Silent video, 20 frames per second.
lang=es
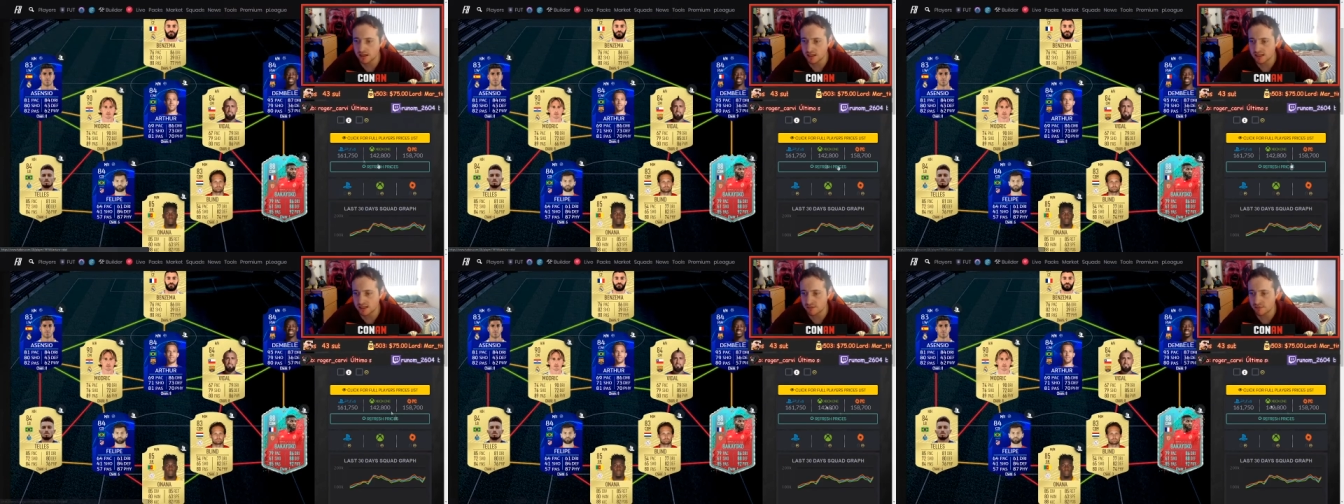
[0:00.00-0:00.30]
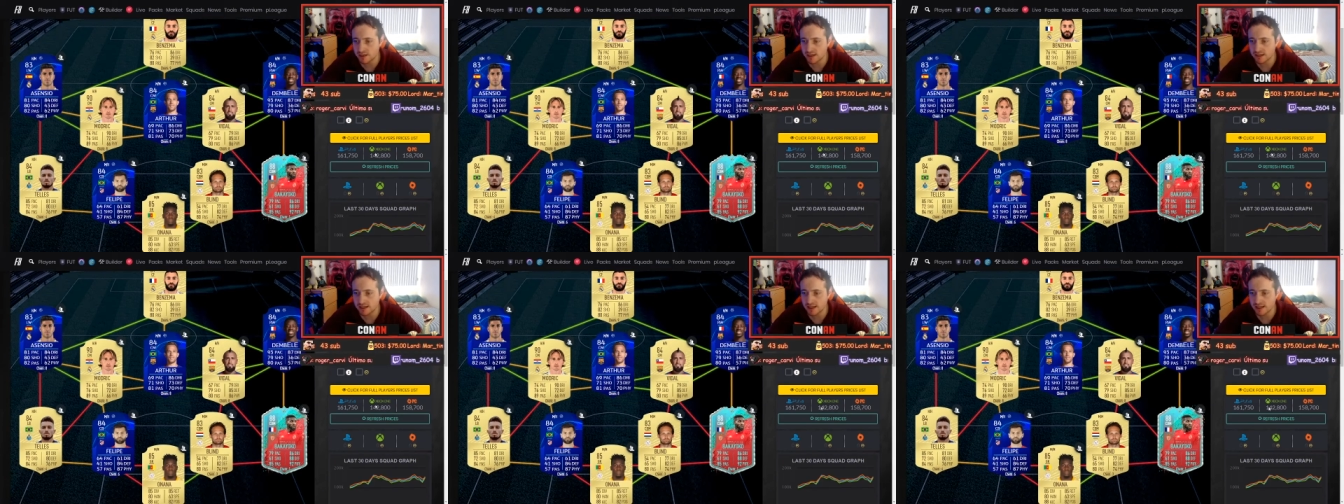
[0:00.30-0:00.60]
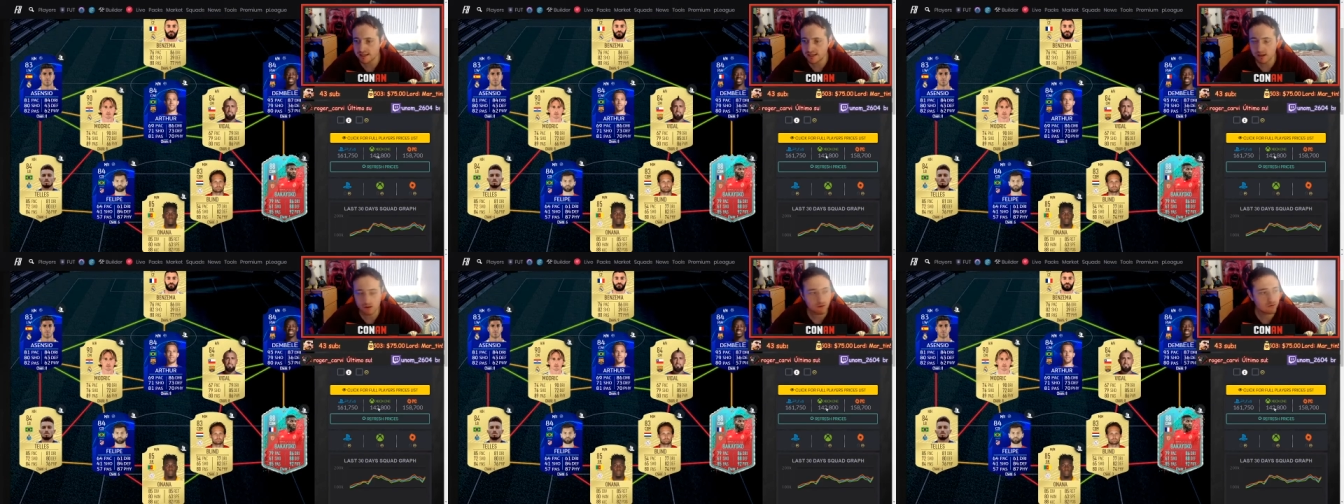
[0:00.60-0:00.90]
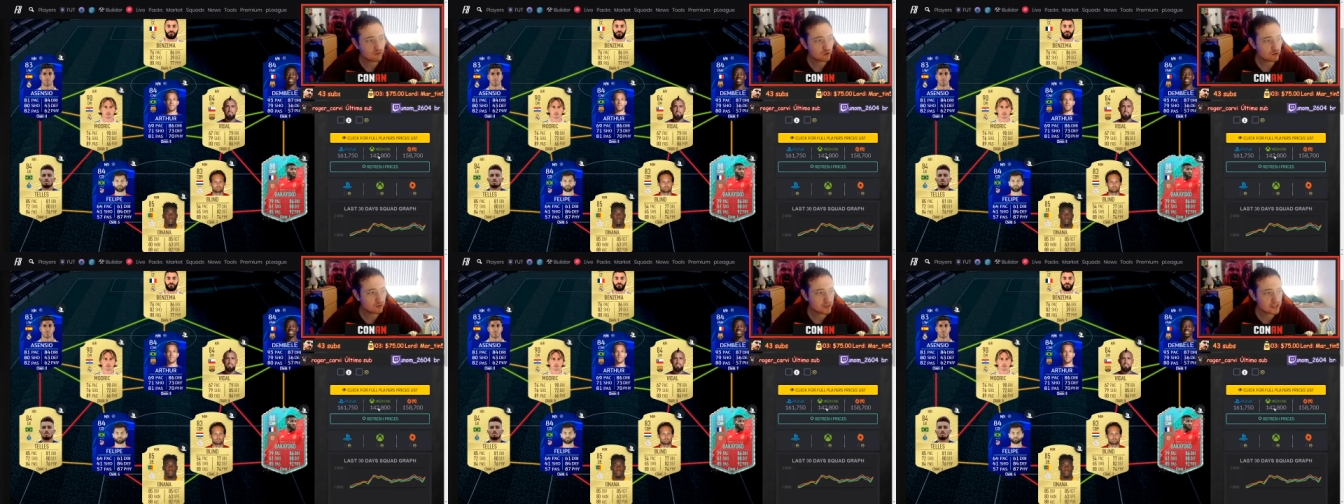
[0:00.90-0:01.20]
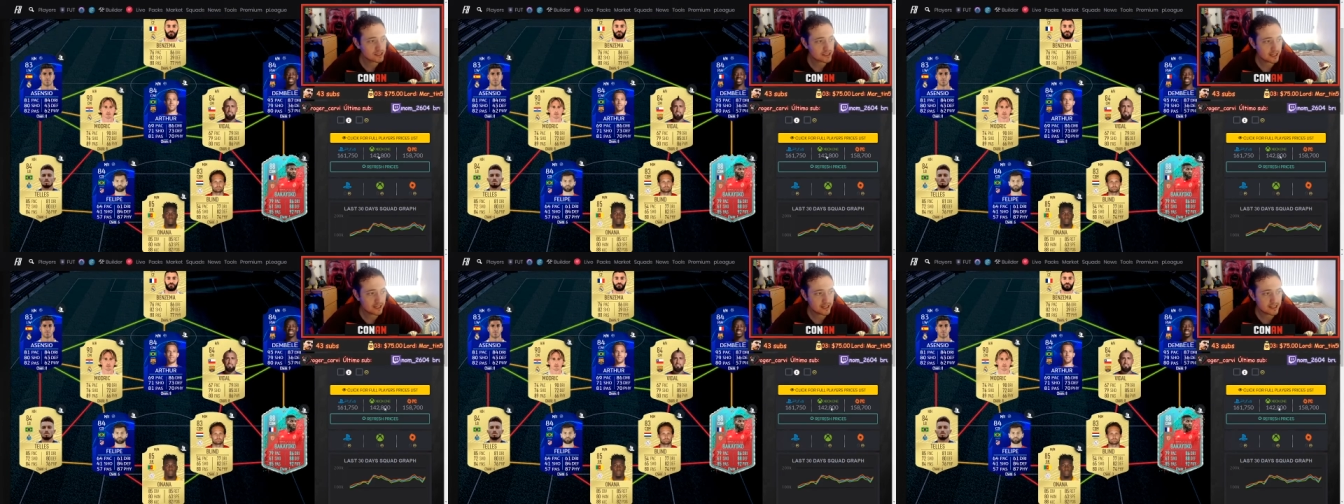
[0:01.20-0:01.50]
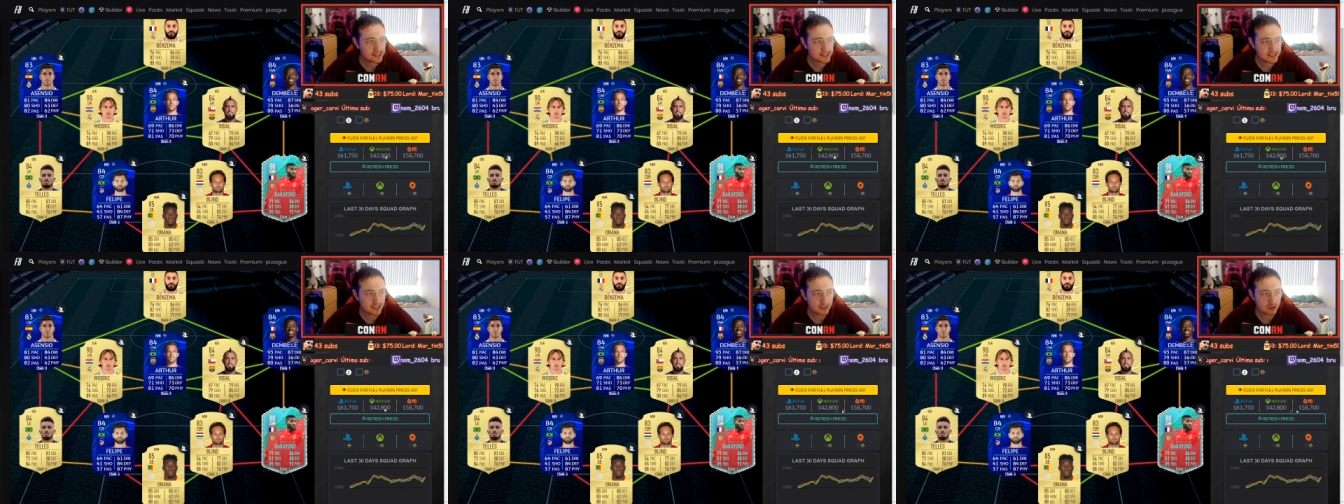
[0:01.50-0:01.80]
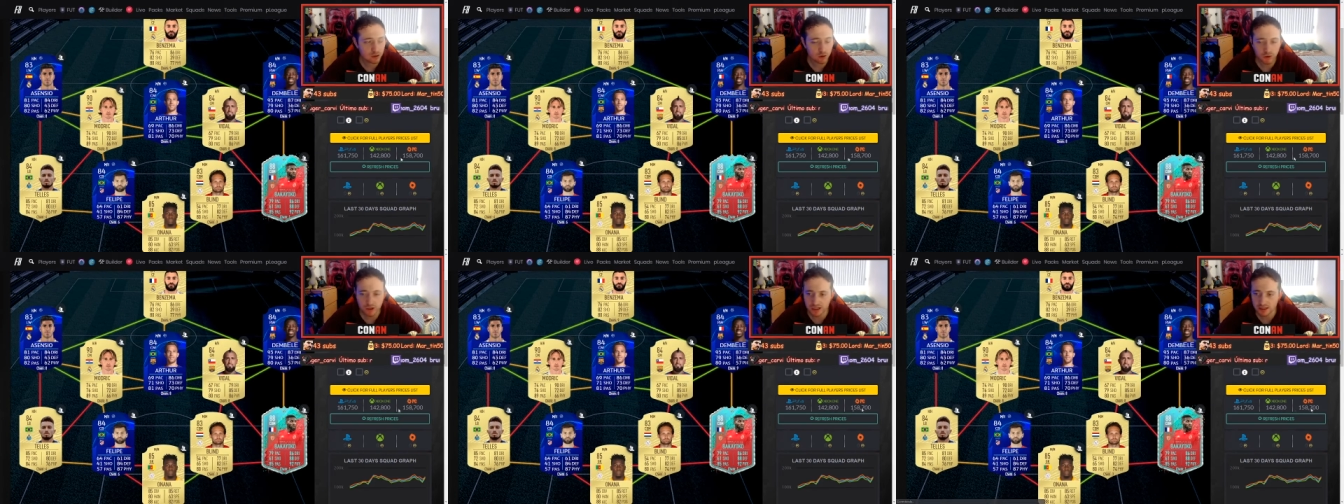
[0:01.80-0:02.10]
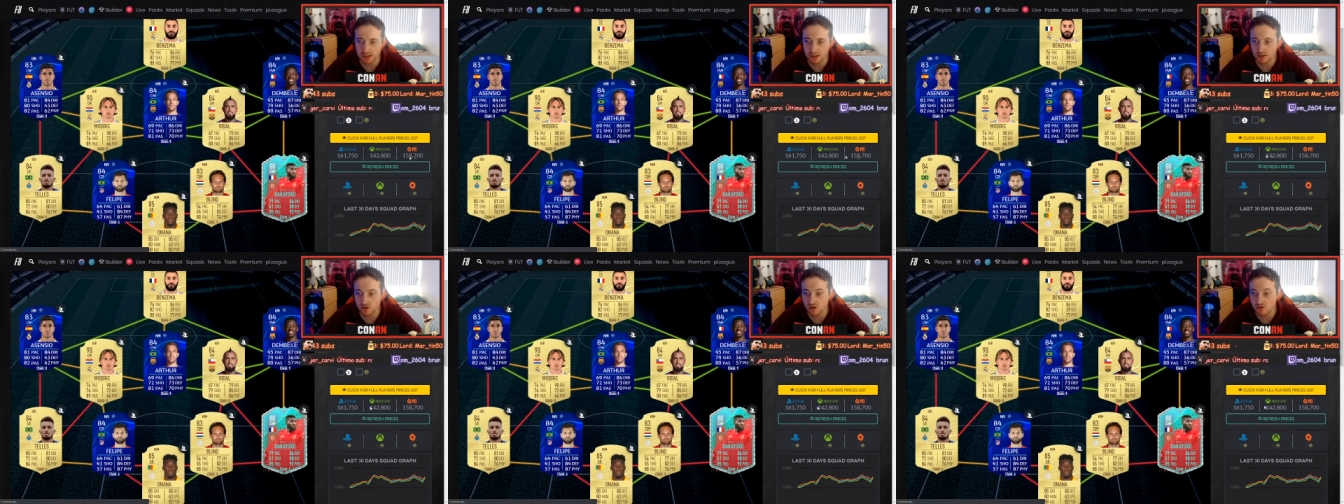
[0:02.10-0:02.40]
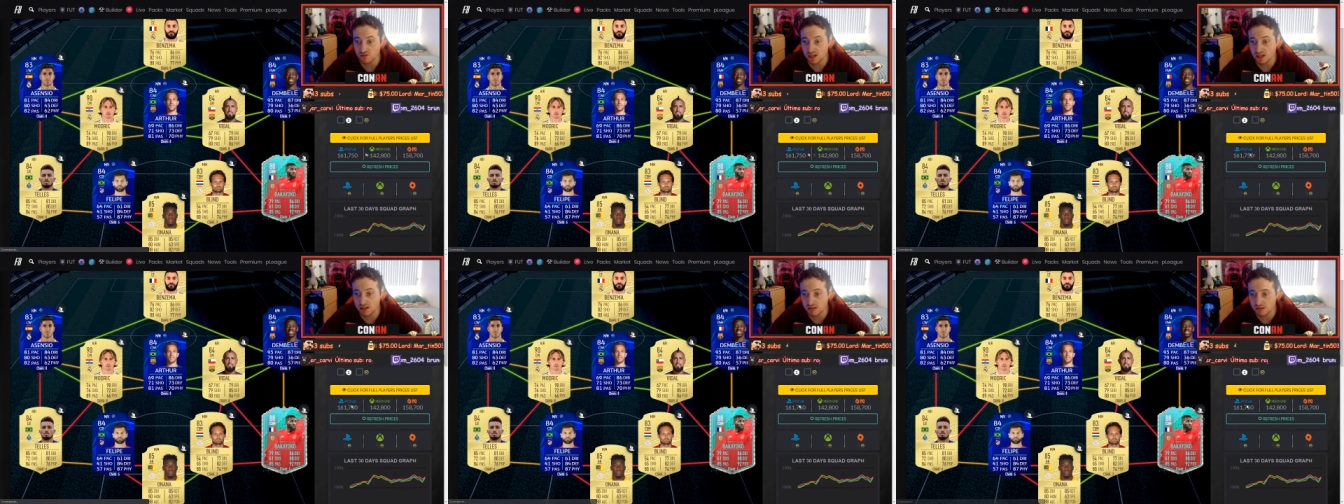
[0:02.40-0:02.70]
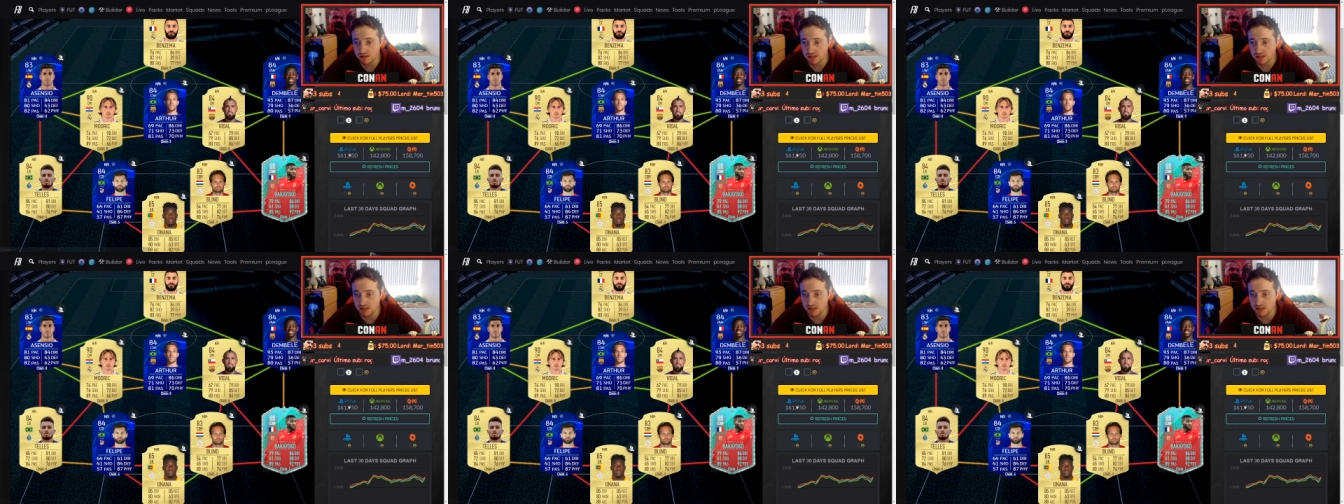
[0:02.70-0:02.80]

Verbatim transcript: Esta plantilla según Footbean, sale en 142.000,